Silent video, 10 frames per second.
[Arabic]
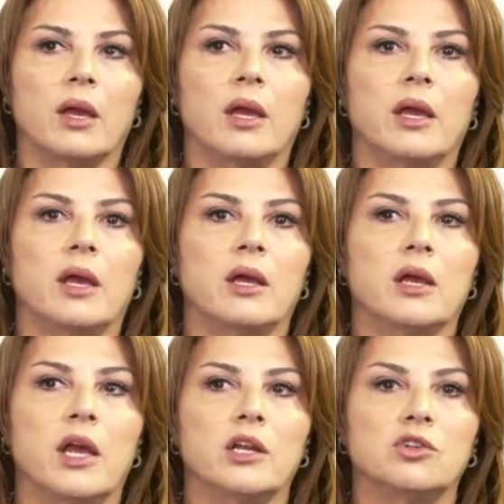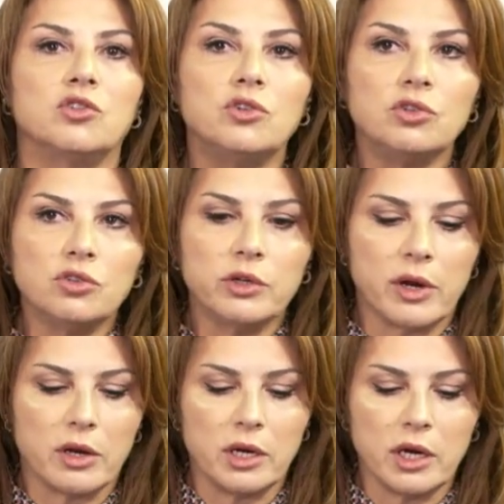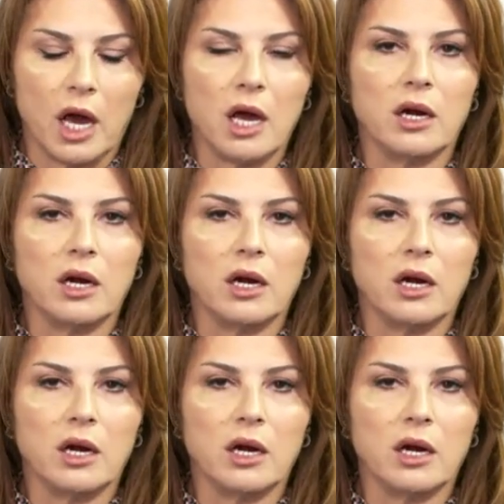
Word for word: آه، ننحر